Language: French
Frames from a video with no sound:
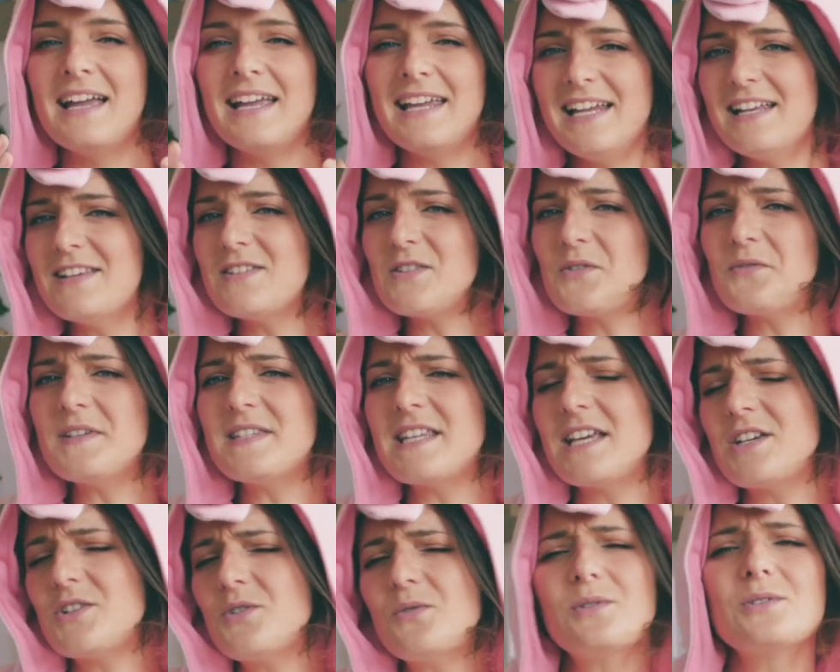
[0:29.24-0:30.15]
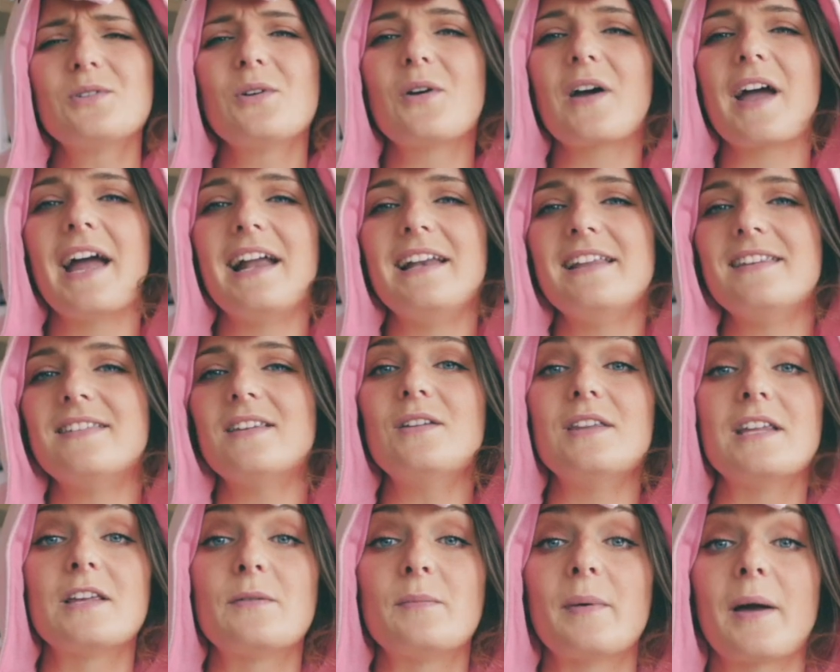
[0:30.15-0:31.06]
Ils envisagent donc de réaliser
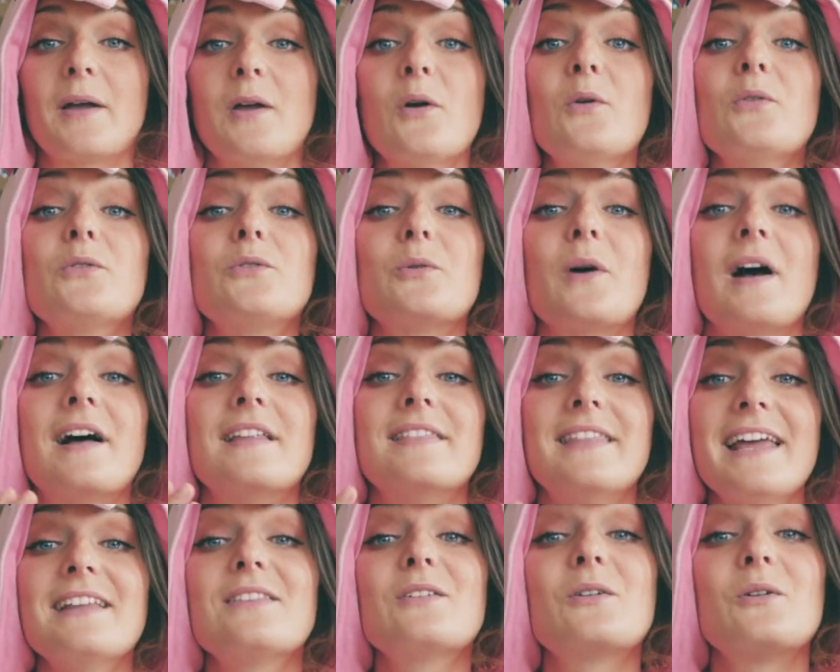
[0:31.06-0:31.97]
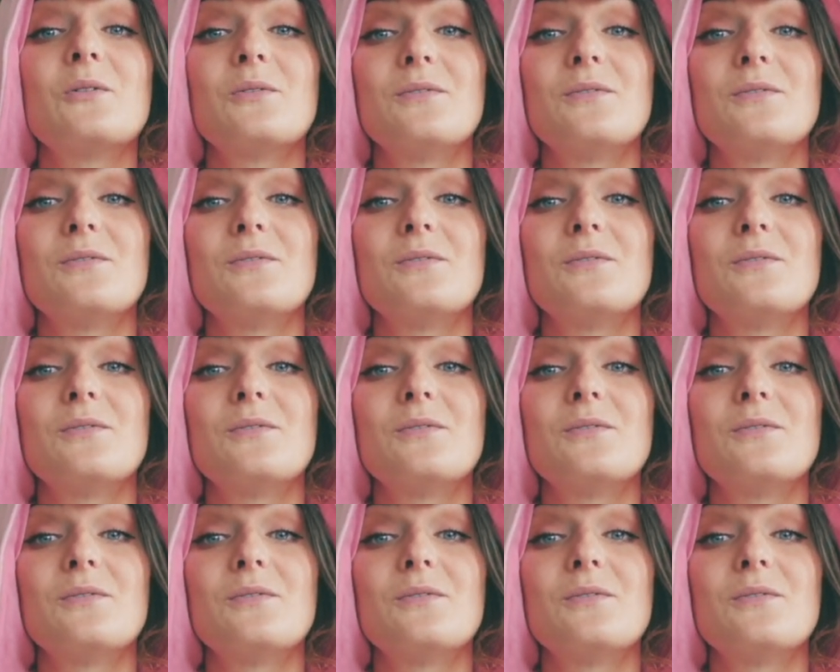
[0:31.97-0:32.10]
une expérience sur un être